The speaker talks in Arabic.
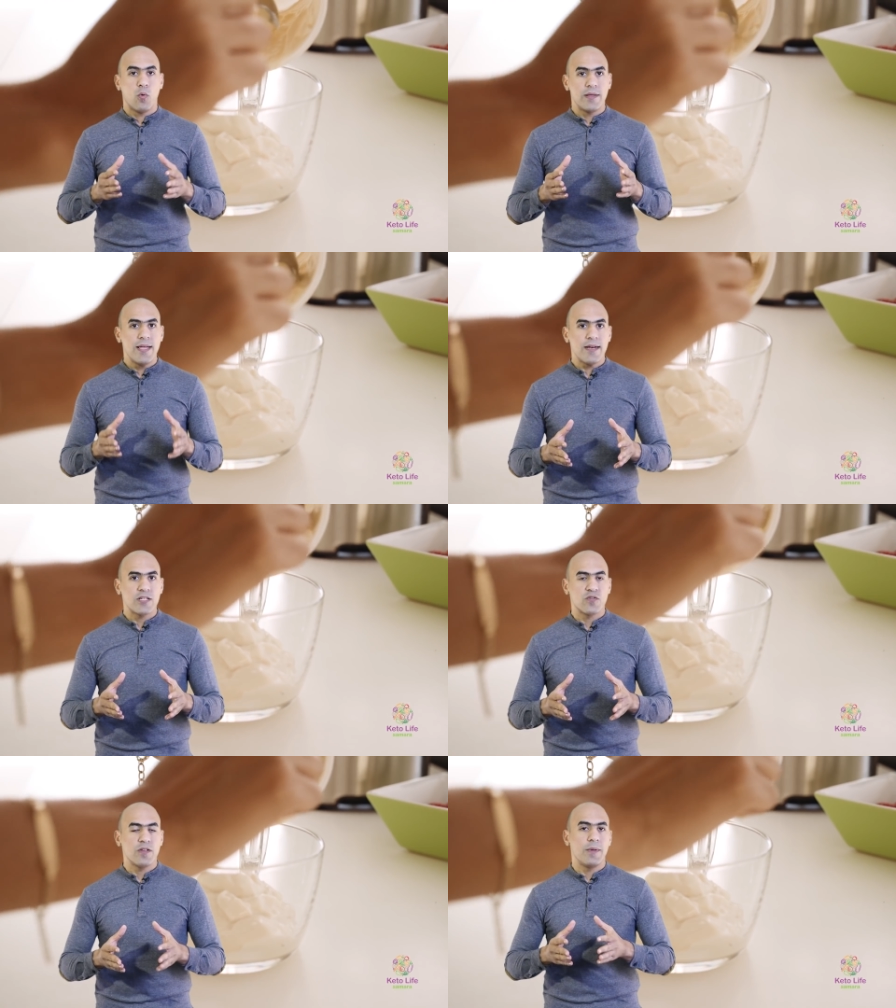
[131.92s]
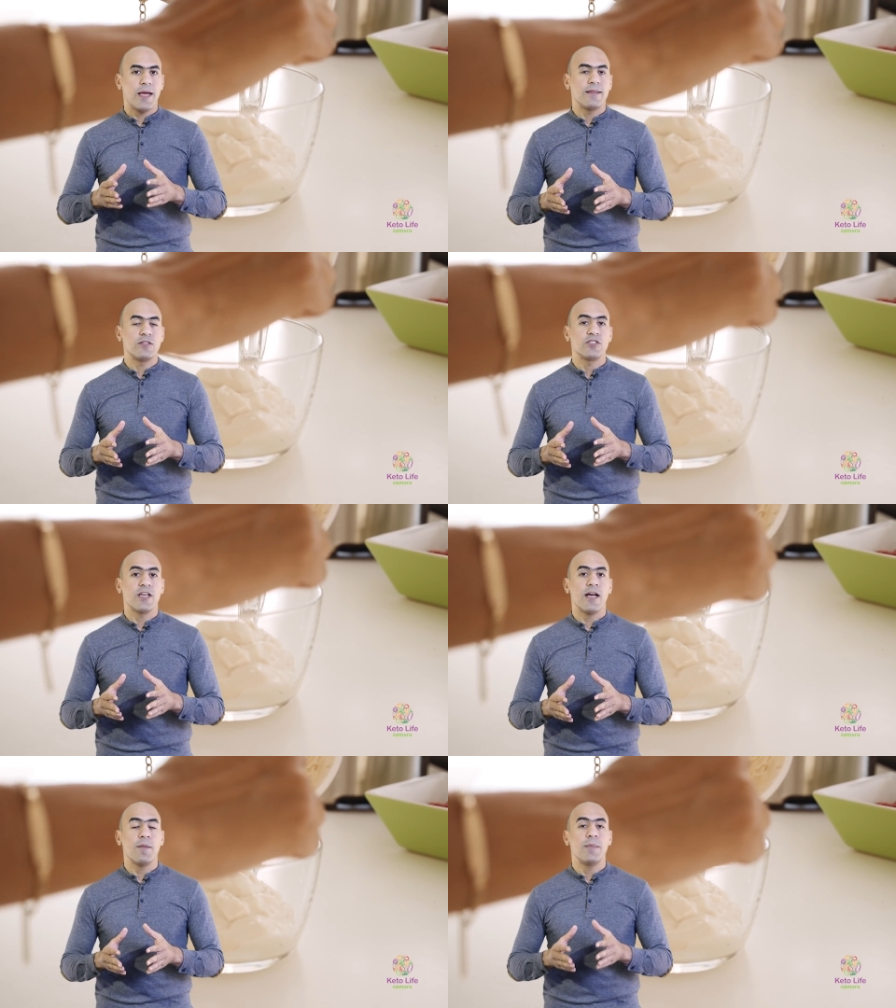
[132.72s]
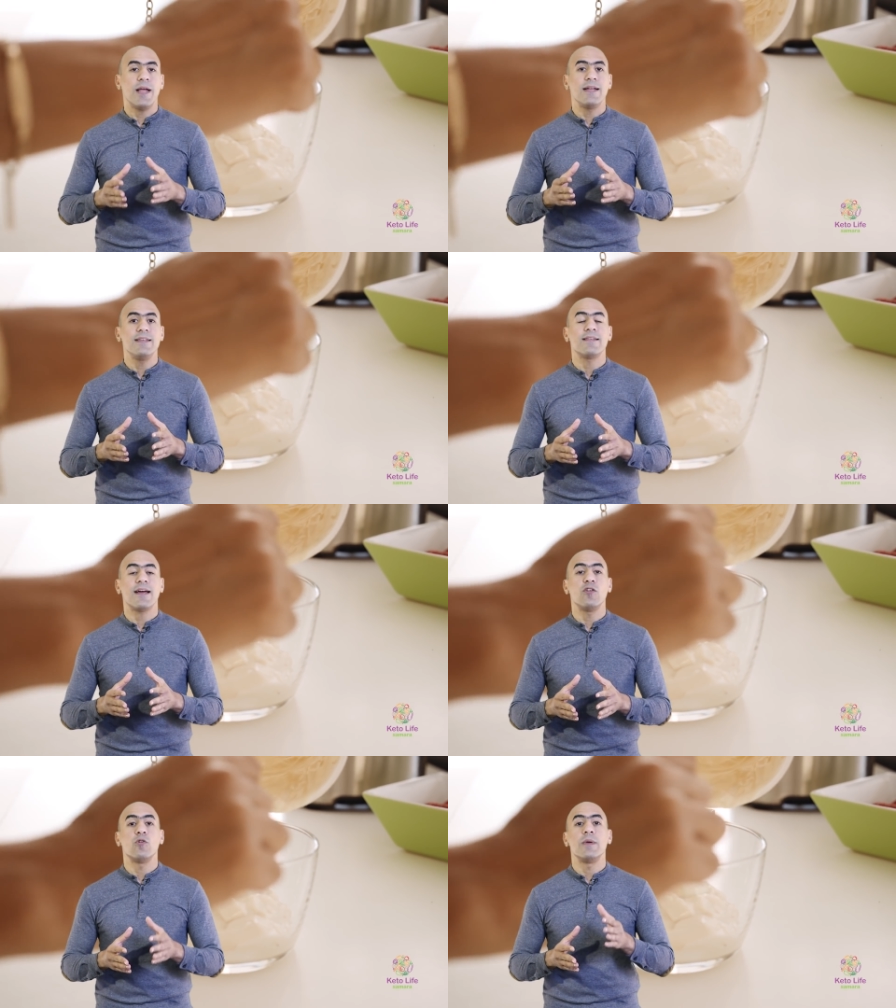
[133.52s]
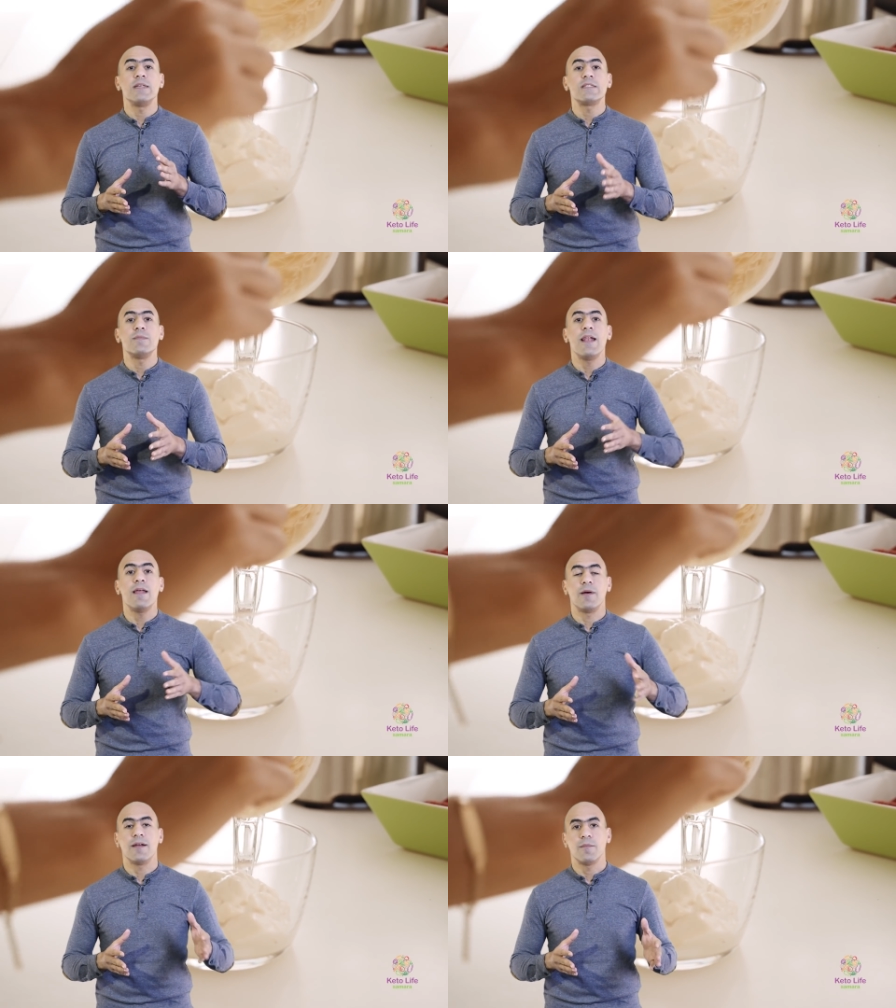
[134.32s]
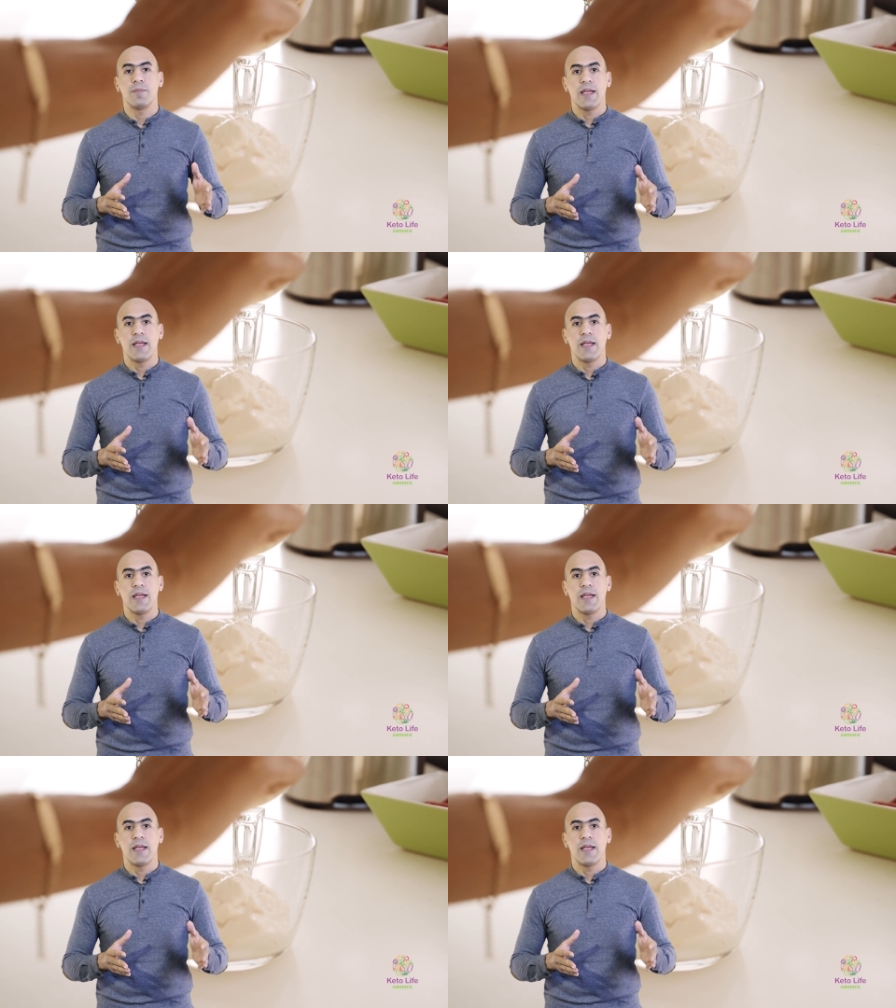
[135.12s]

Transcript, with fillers: هو دارج في بلاد الشام بالحديث عنه باسم اللبن